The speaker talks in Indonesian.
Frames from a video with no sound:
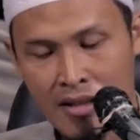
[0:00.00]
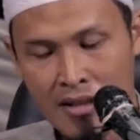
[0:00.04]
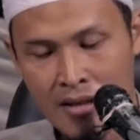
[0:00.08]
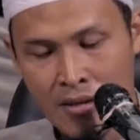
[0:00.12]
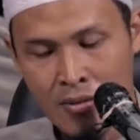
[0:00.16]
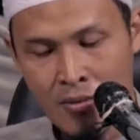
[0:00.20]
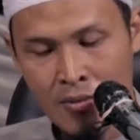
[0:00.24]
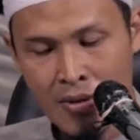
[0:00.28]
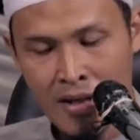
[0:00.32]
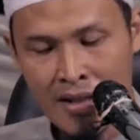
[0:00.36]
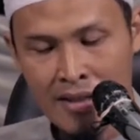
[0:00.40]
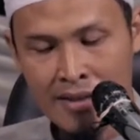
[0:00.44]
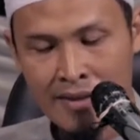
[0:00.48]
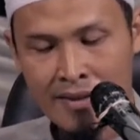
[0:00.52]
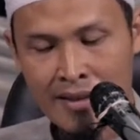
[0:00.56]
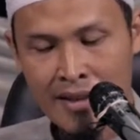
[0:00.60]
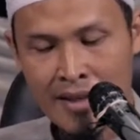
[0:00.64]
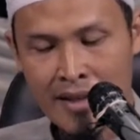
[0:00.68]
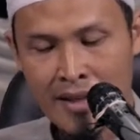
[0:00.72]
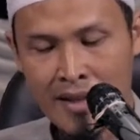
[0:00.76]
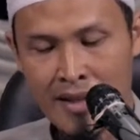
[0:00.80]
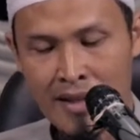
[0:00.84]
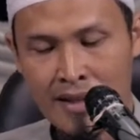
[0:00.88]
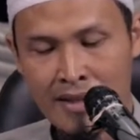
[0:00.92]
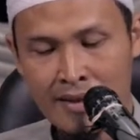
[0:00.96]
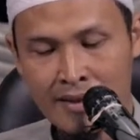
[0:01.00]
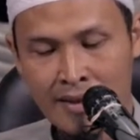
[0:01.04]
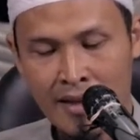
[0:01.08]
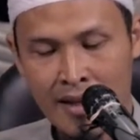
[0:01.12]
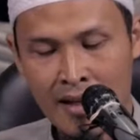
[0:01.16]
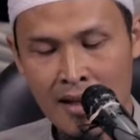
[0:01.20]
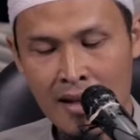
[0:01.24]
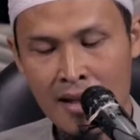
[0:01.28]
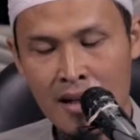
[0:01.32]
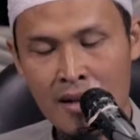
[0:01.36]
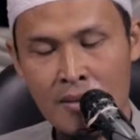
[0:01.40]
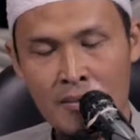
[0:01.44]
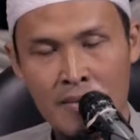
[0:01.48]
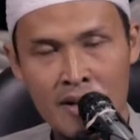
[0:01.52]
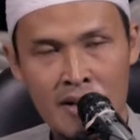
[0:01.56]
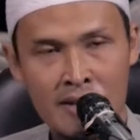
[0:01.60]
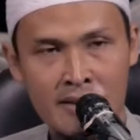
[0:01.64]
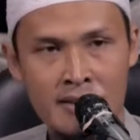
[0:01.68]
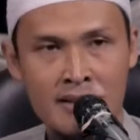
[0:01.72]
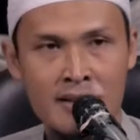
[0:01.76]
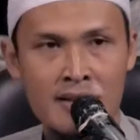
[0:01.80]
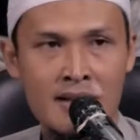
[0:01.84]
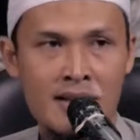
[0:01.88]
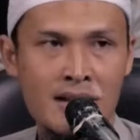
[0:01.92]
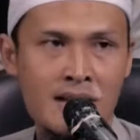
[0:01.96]
watahtal
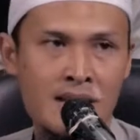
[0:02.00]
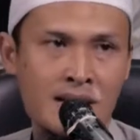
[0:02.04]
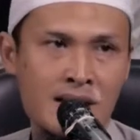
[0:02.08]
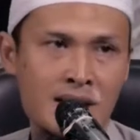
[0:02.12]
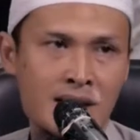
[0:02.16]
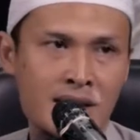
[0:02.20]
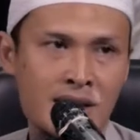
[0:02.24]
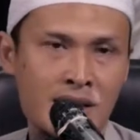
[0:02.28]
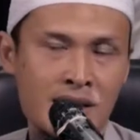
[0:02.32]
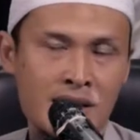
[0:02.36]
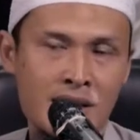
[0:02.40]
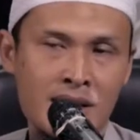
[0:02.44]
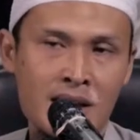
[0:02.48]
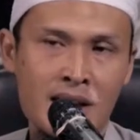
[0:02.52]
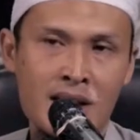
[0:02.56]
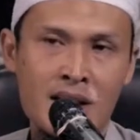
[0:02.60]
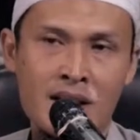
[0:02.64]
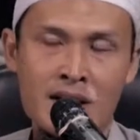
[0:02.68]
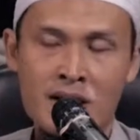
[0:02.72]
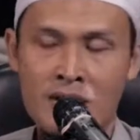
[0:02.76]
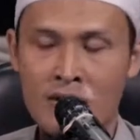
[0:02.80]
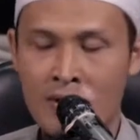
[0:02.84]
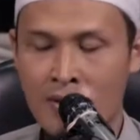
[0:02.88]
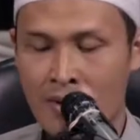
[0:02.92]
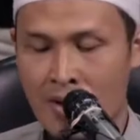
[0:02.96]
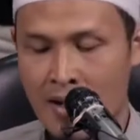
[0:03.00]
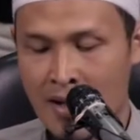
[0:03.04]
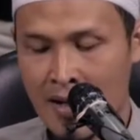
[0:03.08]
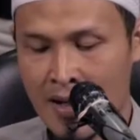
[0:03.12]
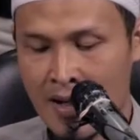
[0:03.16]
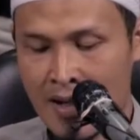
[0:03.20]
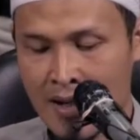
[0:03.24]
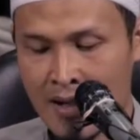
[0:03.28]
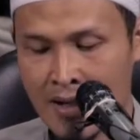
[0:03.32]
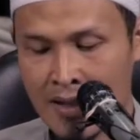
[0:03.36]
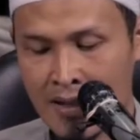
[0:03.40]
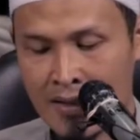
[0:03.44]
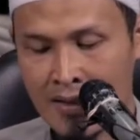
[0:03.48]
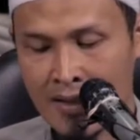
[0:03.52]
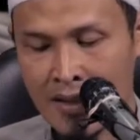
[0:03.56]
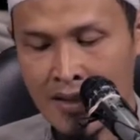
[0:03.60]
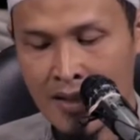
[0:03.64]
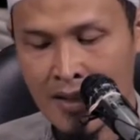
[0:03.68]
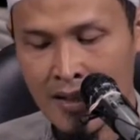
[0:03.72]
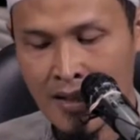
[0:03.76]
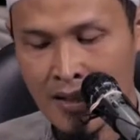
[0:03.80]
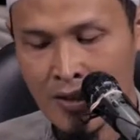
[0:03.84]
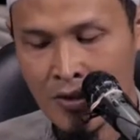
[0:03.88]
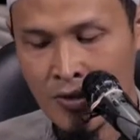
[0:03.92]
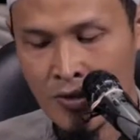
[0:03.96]
matari dan doa
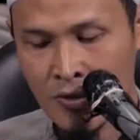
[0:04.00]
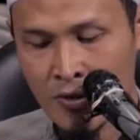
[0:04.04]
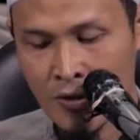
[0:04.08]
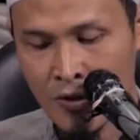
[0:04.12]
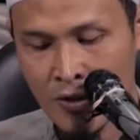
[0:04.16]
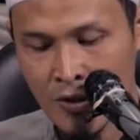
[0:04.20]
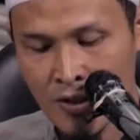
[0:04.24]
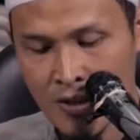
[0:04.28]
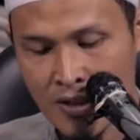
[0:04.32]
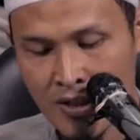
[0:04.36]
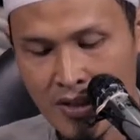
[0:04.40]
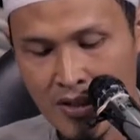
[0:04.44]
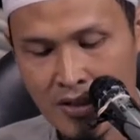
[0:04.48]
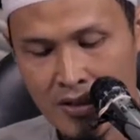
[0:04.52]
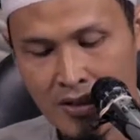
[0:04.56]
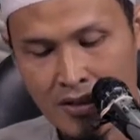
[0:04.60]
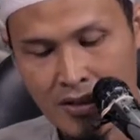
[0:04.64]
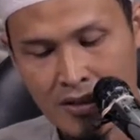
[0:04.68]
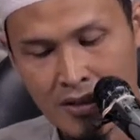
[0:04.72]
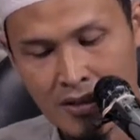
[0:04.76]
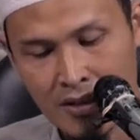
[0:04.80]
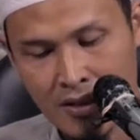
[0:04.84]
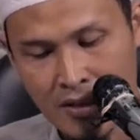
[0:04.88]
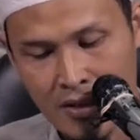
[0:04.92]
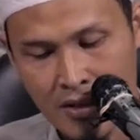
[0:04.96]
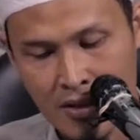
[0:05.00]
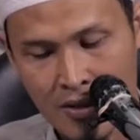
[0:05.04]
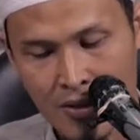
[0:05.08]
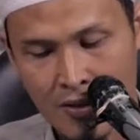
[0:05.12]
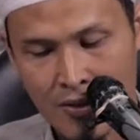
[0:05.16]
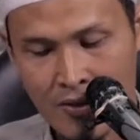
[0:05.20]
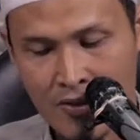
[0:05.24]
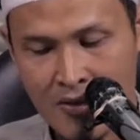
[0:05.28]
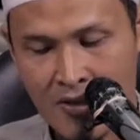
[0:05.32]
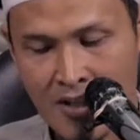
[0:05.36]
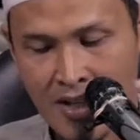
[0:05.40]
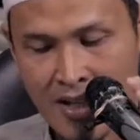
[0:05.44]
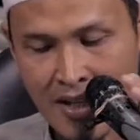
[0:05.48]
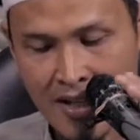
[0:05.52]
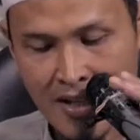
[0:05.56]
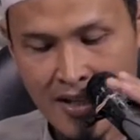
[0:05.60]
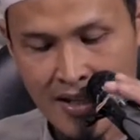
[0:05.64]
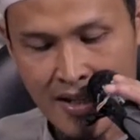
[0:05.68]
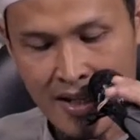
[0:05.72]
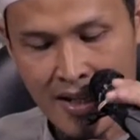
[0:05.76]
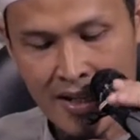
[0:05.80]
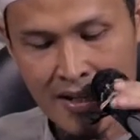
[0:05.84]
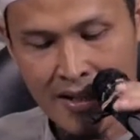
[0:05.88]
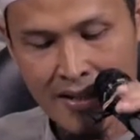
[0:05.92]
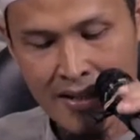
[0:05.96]
ketika turun hujan.
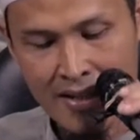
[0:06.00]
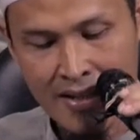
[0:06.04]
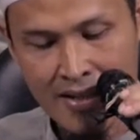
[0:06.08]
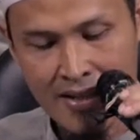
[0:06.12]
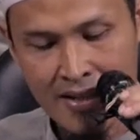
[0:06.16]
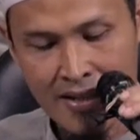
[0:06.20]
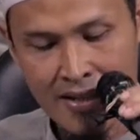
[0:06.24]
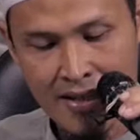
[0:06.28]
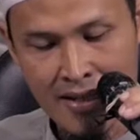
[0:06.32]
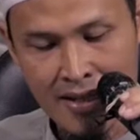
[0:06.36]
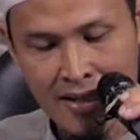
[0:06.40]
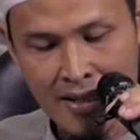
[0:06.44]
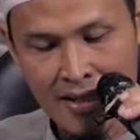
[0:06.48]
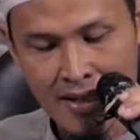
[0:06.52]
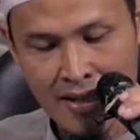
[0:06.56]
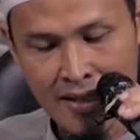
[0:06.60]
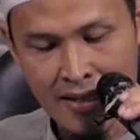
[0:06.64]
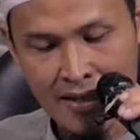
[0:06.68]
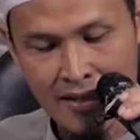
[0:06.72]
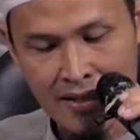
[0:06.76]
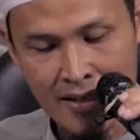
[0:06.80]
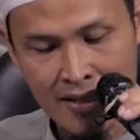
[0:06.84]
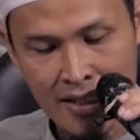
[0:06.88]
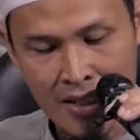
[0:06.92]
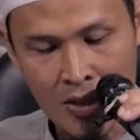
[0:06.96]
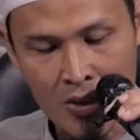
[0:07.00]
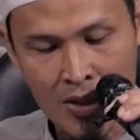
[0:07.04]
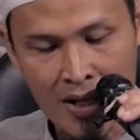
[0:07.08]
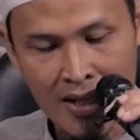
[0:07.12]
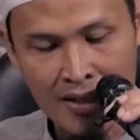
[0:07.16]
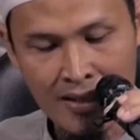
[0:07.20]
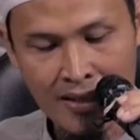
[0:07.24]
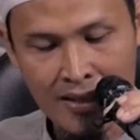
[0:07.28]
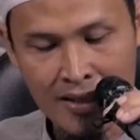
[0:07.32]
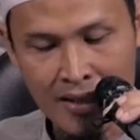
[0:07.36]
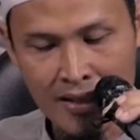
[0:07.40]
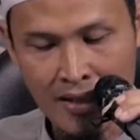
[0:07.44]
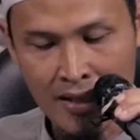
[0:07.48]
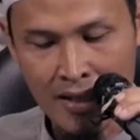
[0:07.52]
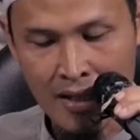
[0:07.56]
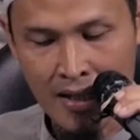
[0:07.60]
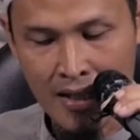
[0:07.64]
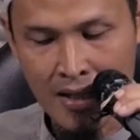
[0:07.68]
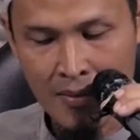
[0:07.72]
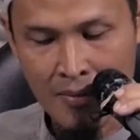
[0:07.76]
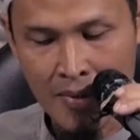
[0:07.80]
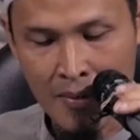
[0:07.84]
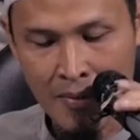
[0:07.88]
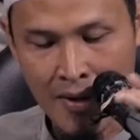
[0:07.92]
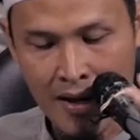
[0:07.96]
Hadis ini diratkan oleh
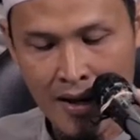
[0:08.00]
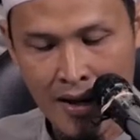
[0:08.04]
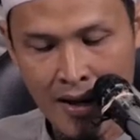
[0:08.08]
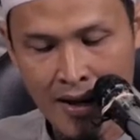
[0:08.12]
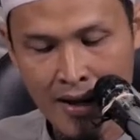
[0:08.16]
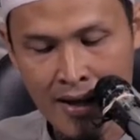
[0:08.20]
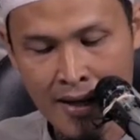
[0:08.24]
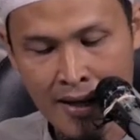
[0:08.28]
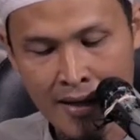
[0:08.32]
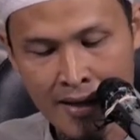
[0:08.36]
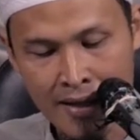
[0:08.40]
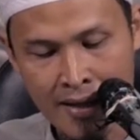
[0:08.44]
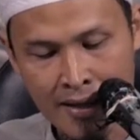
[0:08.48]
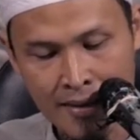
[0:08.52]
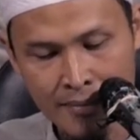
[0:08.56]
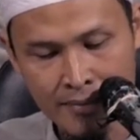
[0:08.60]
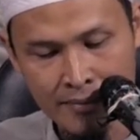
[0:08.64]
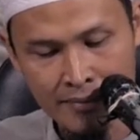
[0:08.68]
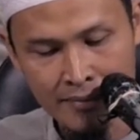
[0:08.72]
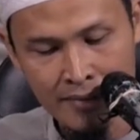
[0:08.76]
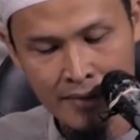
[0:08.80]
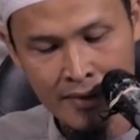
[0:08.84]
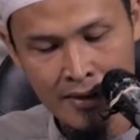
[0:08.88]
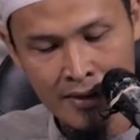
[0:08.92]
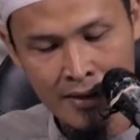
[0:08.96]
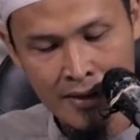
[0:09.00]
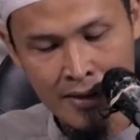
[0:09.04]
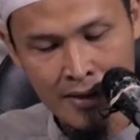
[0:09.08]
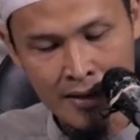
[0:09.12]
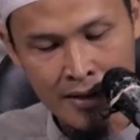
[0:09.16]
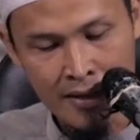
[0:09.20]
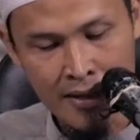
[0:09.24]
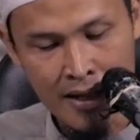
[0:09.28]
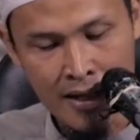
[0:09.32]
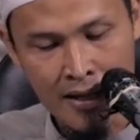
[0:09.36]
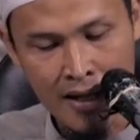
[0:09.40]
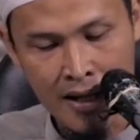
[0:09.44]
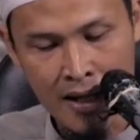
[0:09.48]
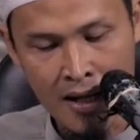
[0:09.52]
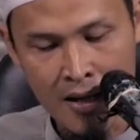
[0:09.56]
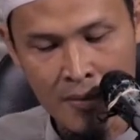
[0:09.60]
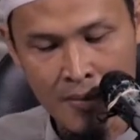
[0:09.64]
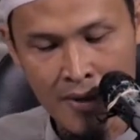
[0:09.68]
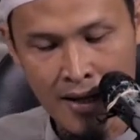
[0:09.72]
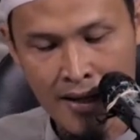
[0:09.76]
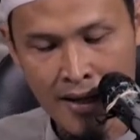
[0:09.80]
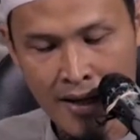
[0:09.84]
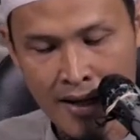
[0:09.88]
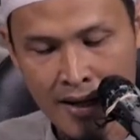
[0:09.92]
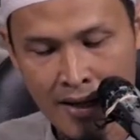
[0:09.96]
Imam Al-Hakim dan
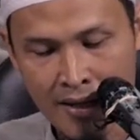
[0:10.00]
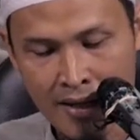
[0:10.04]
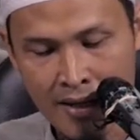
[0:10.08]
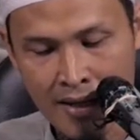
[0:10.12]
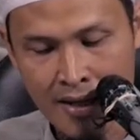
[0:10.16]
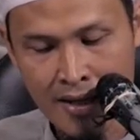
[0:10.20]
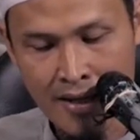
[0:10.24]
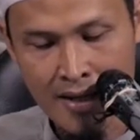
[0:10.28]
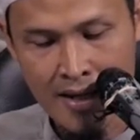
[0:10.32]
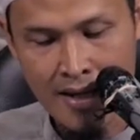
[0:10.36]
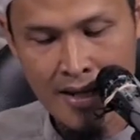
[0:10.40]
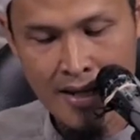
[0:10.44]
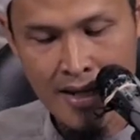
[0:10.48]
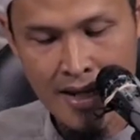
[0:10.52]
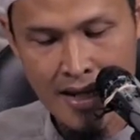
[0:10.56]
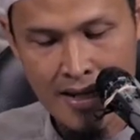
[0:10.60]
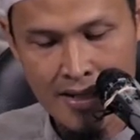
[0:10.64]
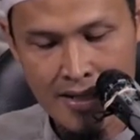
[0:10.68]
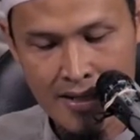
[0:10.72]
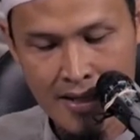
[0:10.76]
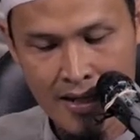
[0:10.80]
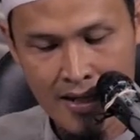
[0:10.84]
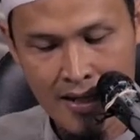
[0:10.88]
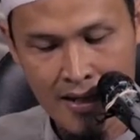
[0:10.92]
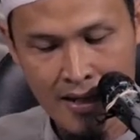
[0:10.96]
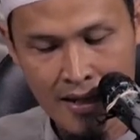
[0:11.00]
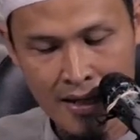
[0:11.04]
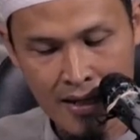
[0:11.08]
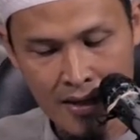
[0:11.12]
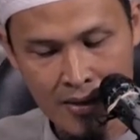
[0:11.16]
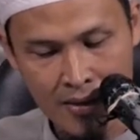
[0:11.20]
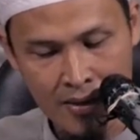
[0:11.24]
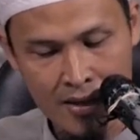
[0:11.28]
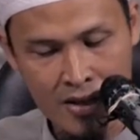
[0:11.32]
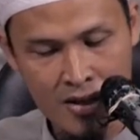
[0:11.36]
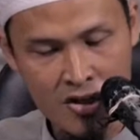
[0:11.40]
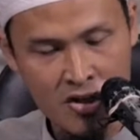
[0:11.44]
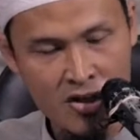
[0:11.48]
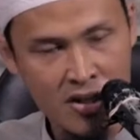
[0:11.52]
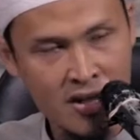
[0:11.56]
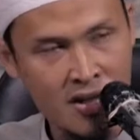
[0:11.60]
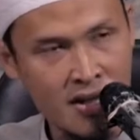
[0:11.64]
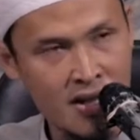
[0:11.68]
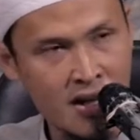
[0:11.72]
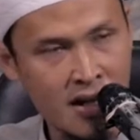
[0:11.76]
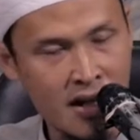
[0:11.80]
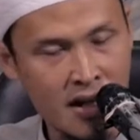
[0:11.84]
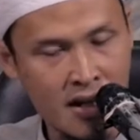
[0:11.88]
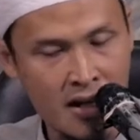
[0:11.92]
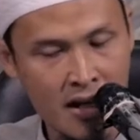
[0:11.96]
Al-Baihaqi dan dihasankan oleh
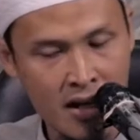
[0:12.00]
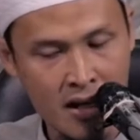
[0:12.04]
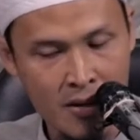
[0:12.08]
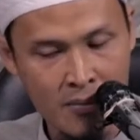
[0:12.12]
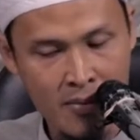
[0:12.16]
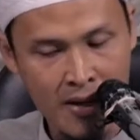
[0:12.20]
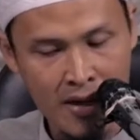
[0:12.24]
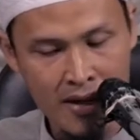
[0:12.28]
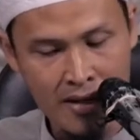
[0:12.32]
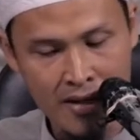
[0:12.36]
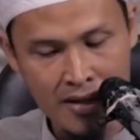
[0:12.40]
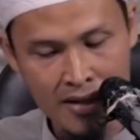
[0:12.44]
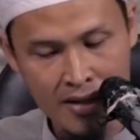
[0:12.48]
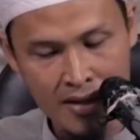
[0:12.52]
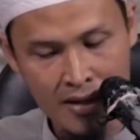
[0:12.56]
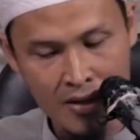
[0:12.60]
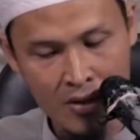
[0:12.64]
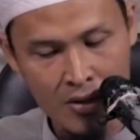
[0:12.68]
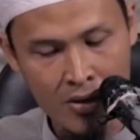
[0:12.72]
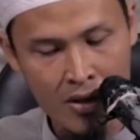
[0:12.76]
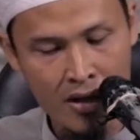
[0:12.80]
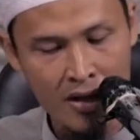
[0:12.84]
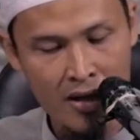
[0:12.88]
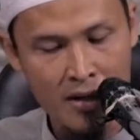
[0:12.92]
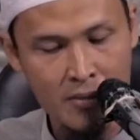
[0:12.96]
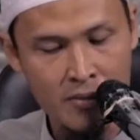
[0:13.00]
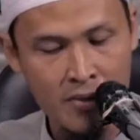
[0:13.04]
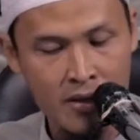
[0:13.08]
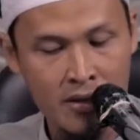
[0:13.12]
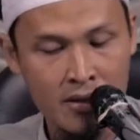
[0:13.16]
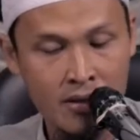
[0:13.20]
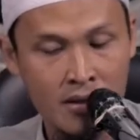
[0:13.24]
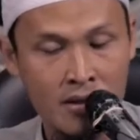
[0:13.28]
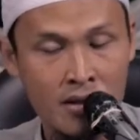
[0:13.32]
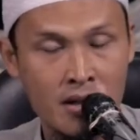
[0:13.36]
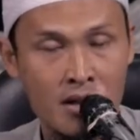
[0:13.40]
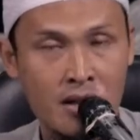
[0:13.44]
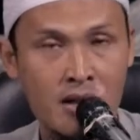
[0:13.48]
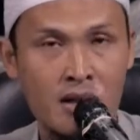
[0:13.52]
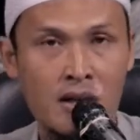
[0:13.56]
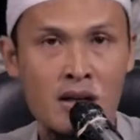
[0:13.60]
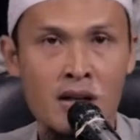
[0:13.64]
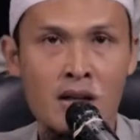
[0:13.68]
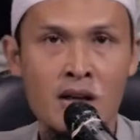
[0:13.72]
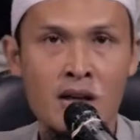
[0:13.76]
Syekh Al-Albani rahimahullah.